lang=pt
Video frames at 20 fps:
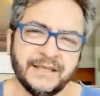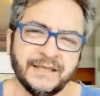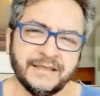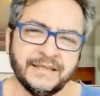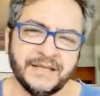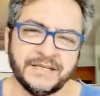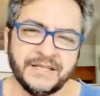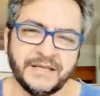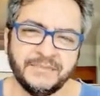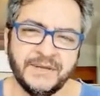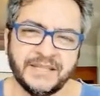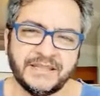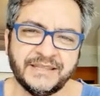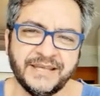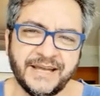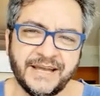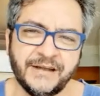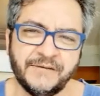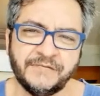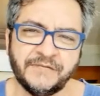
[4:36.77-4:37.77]
desta
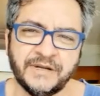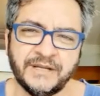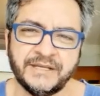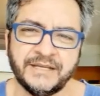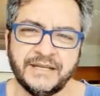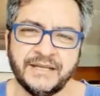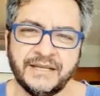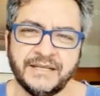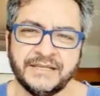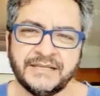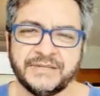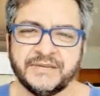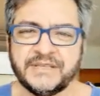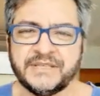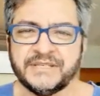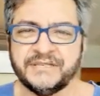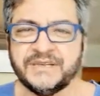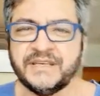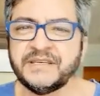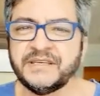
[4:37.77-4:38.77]
metáfora em relação
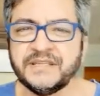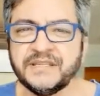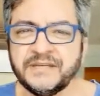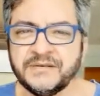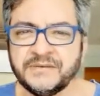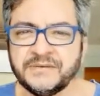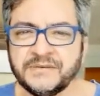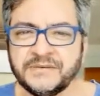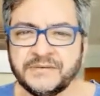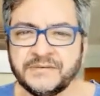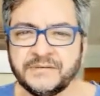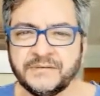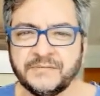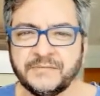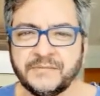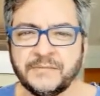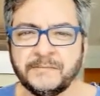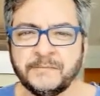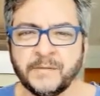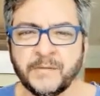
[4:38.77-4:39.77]
às fake news.
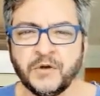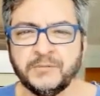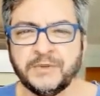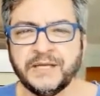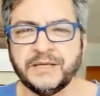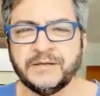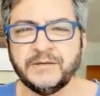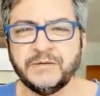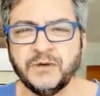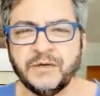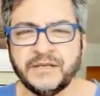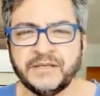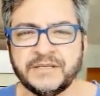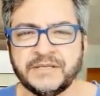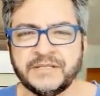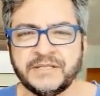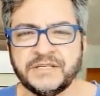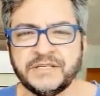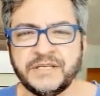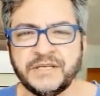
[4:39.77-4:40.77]
Como é que
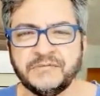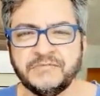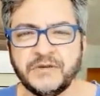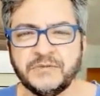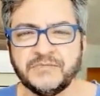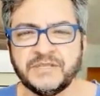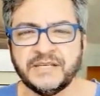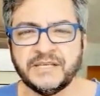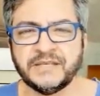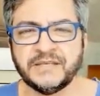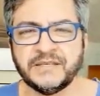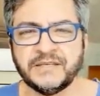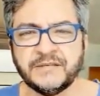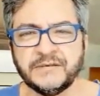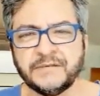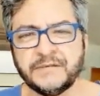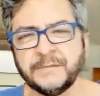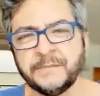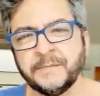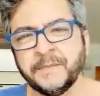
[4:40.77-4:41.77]
nós distinguimos
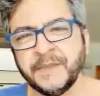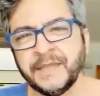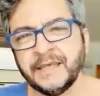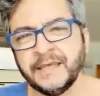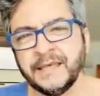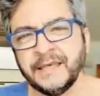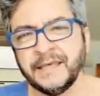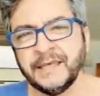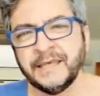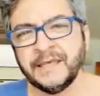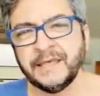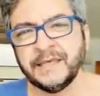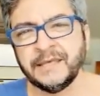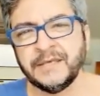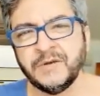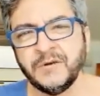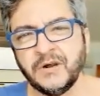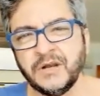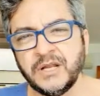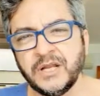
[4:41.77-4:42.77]
aquilo
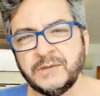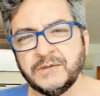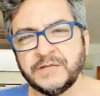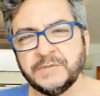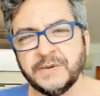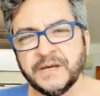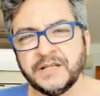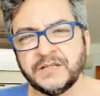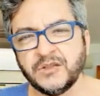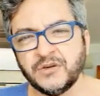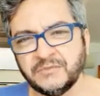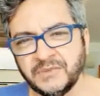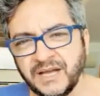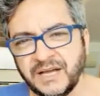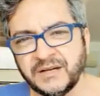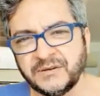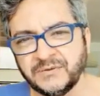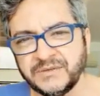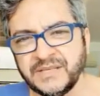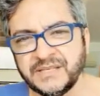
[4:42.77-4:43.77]
que olhamos para
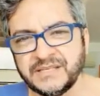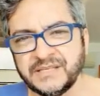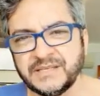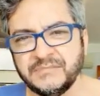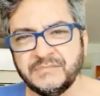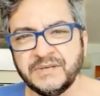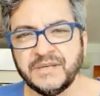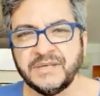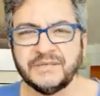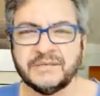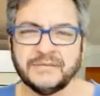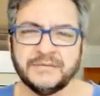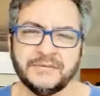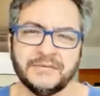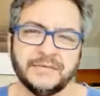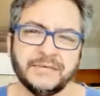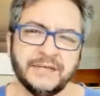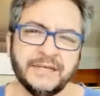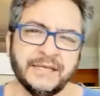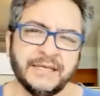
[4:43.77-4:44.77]
tomar conhecimento
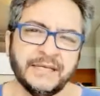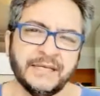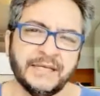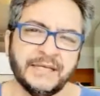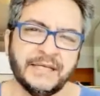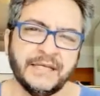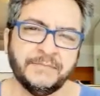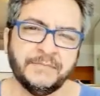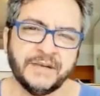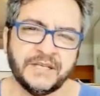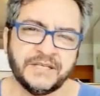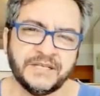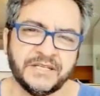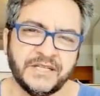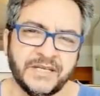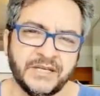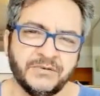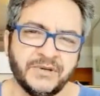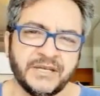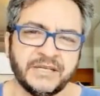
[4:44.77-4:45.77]
e para
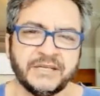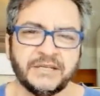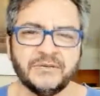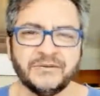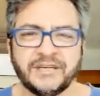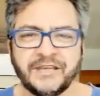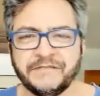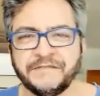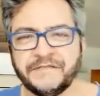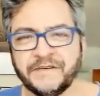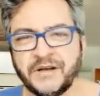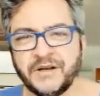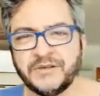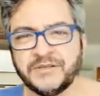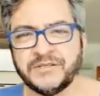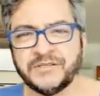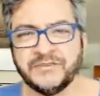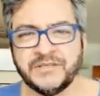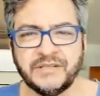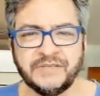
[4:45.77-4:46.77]
distinguir aquilo que é
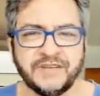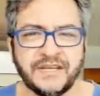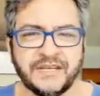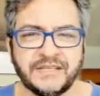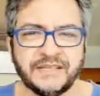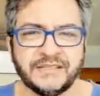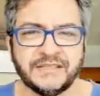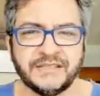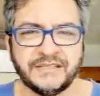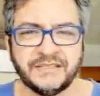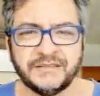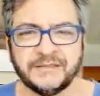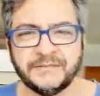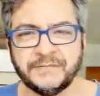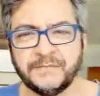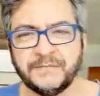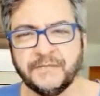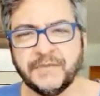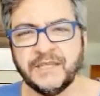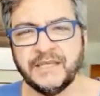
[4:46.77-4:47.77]
falso e de verdadeiro?
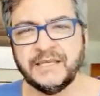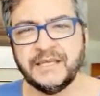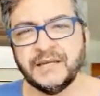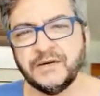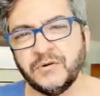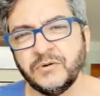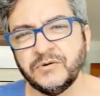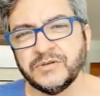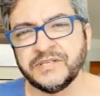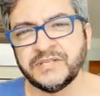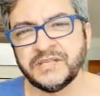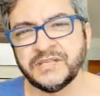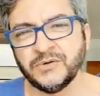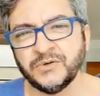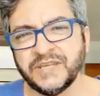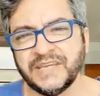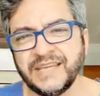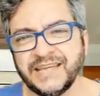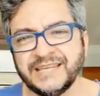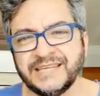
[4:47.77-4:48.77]
E, ou
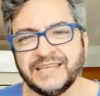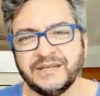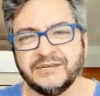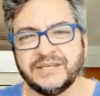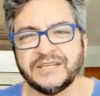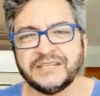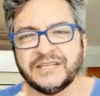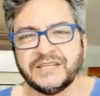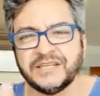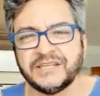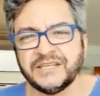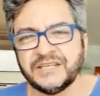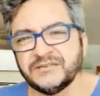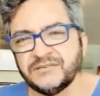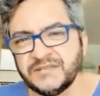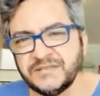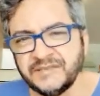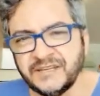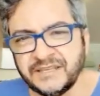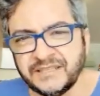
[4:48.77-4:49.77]
seja, o que é aquilo que tem
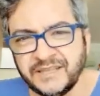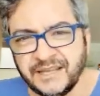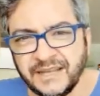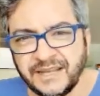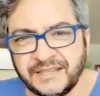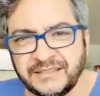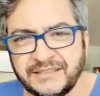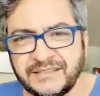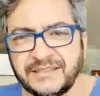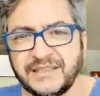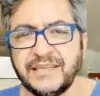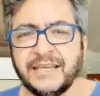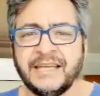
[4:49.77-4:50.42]
cheiro de verdade